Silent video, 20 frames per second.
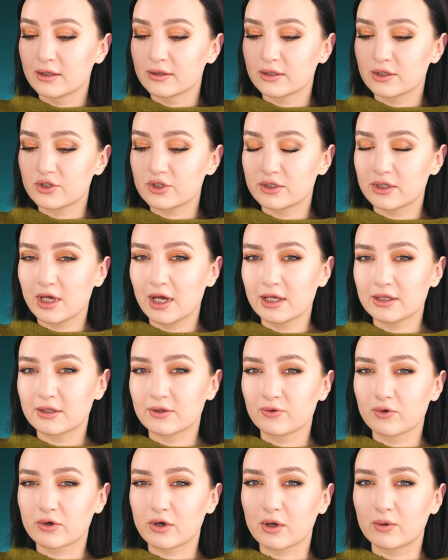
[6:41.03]
начинает
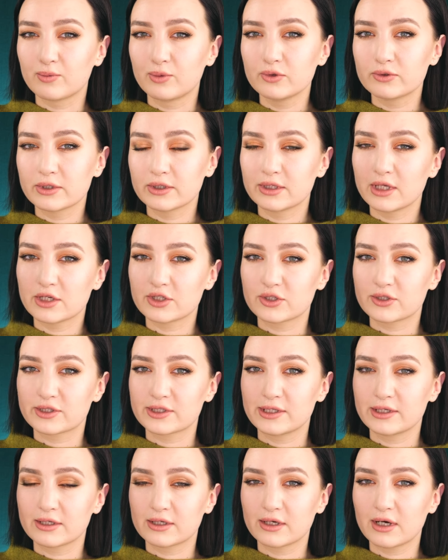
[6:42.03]
оно как будто даже
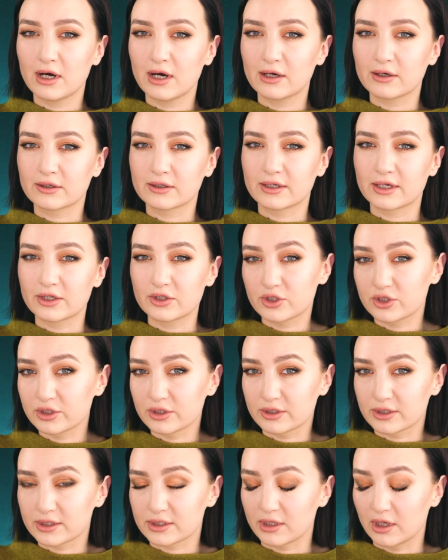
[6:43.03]
слегка
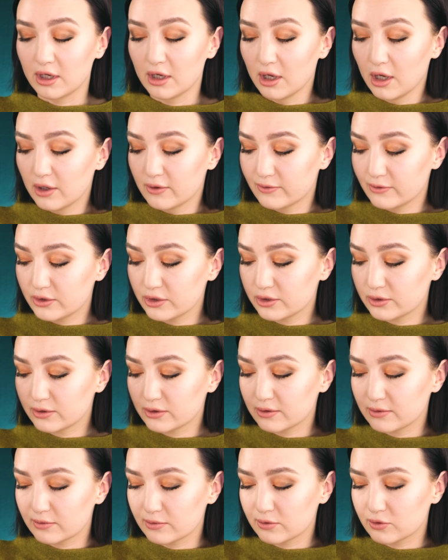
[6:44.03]
крошиться. Вот
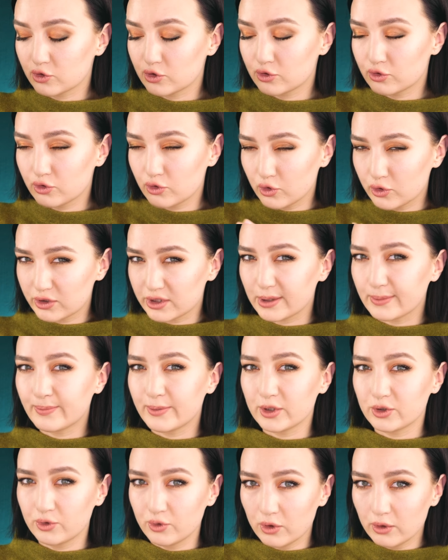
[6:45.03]
что-то
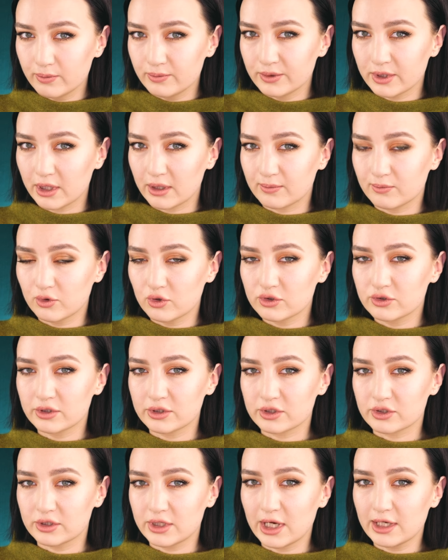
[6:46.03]
подобное
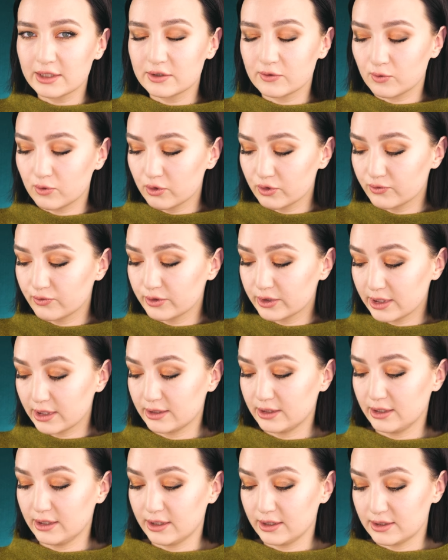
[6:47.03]
можно ждать от вот
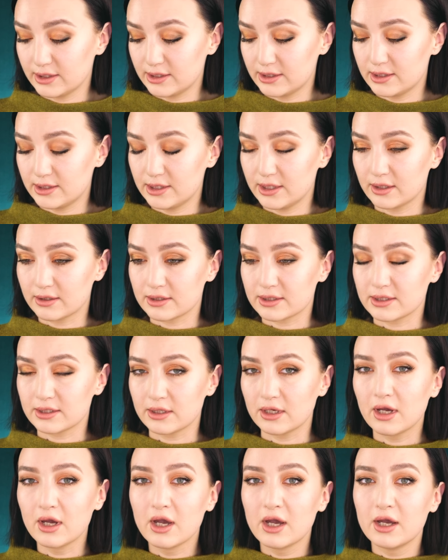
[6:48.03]
этой
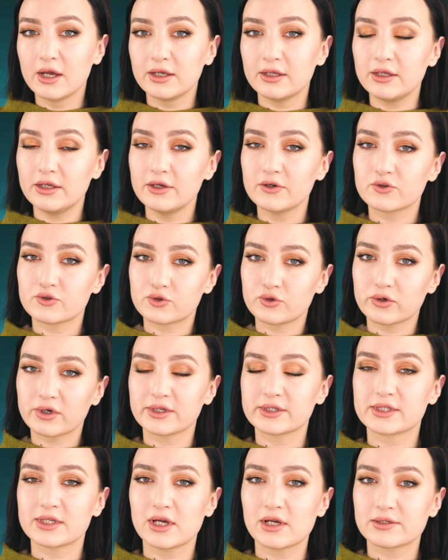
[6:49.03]
консистенции. И что
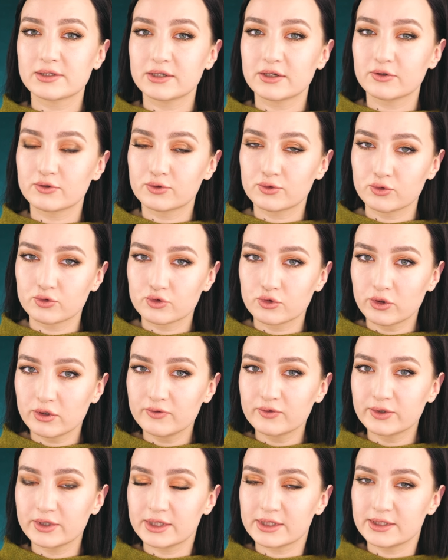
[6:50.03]
касается
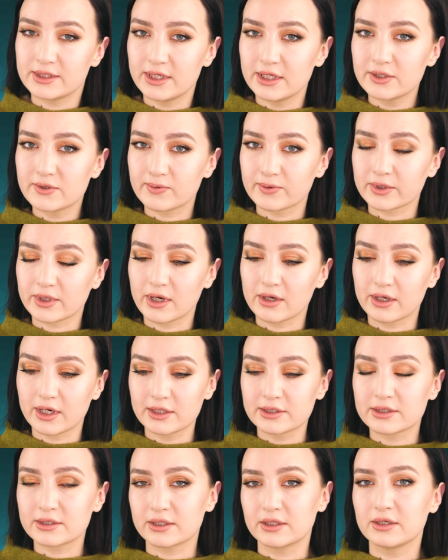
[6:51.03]
растушевки, здесь вот как
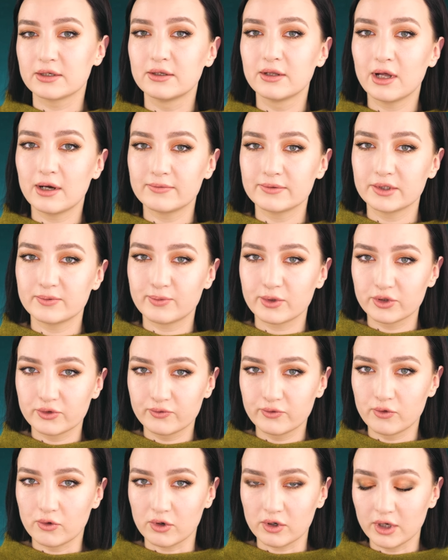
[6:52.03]
раз-таки главный
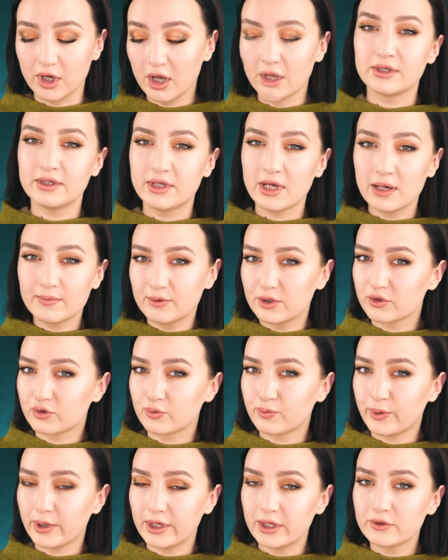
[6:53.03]
подвох. Я бы
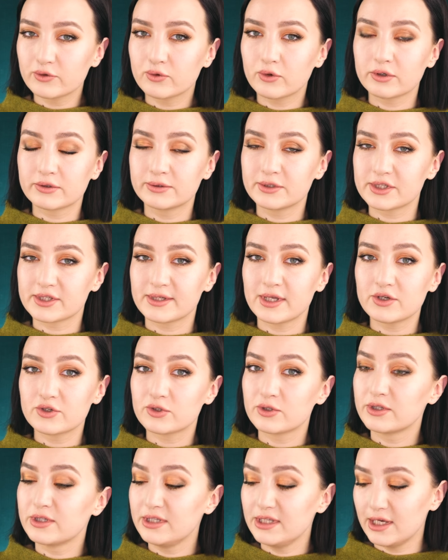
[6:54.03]
эту палетку
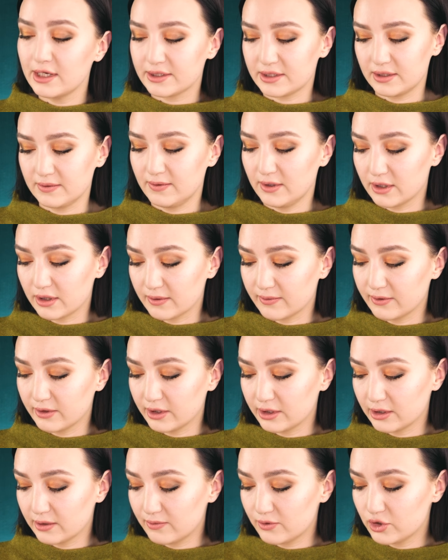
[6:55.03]
однозначно не
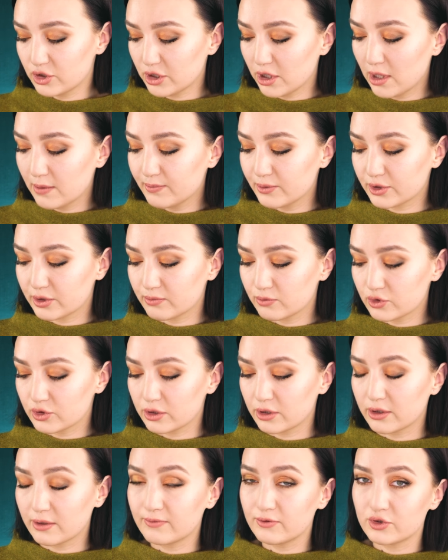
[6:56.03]
советовала новичкам, потому
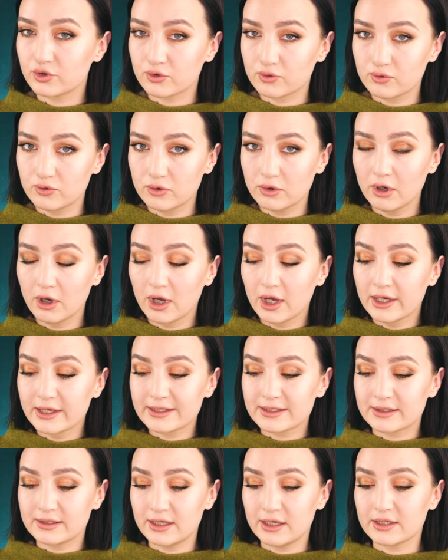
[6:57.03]
что новичку
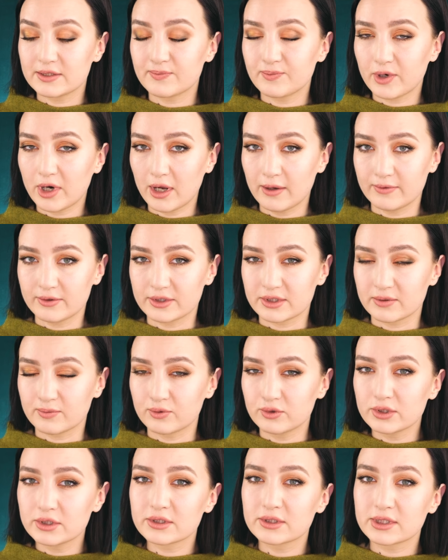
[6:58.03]
с ней справиться
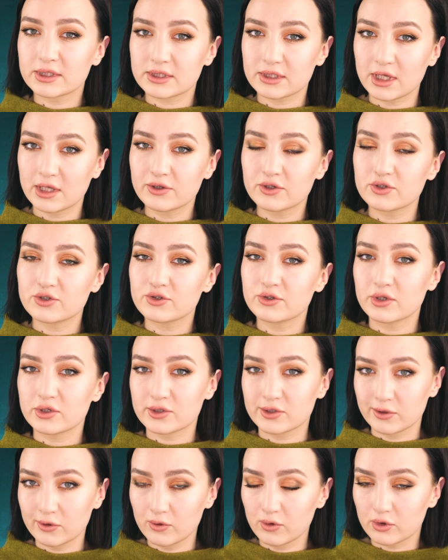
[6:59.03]
будет достаточно
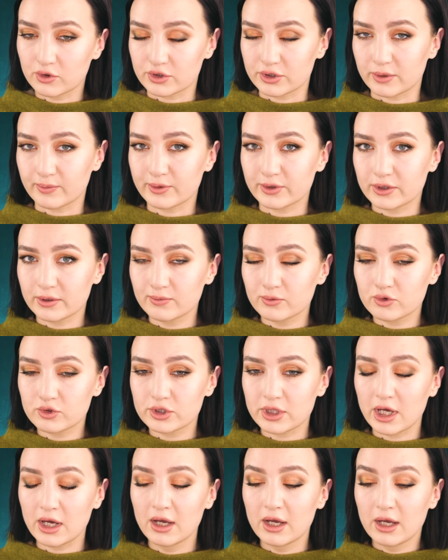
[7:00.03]
сложно, потому
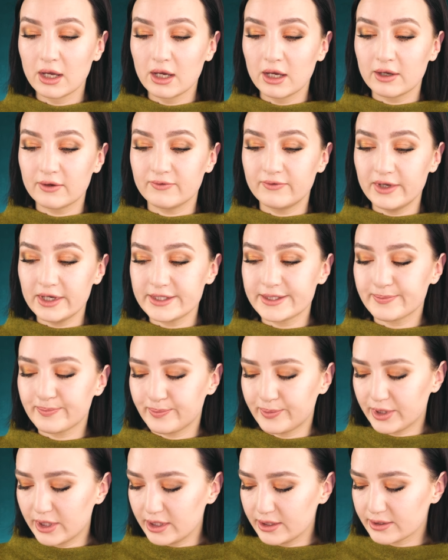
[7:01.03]
что весь
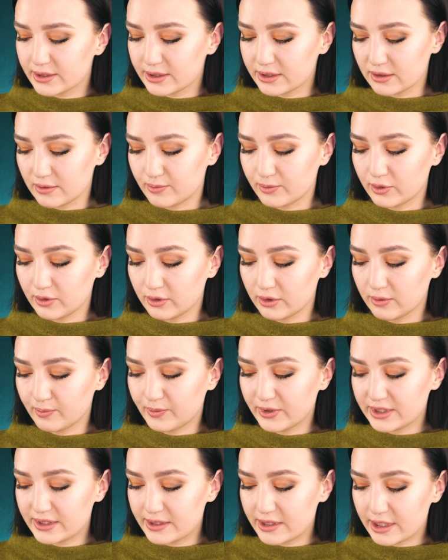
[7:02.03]
принцип
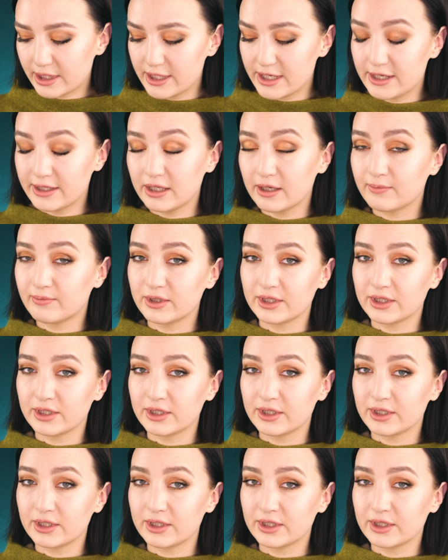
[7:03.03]
построения